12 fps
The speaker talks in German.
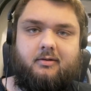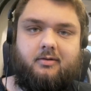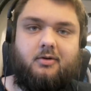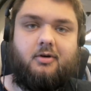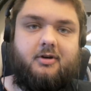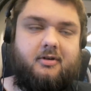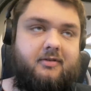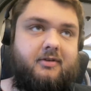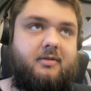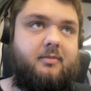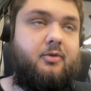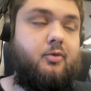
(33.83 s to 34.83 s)
So Leute, wir
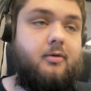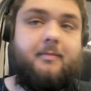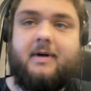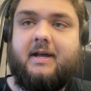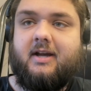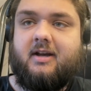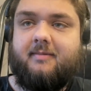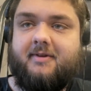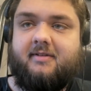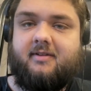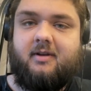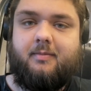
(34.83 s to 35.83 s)
sind im Zug. Meiner kam
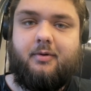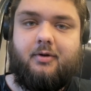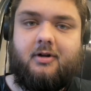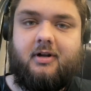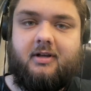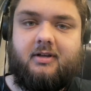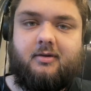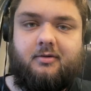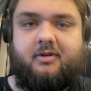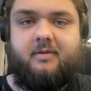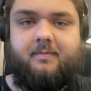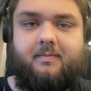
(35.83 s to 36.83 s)
tatsächlich pünktlich
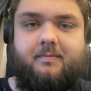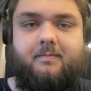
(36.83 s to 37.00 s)
und ich,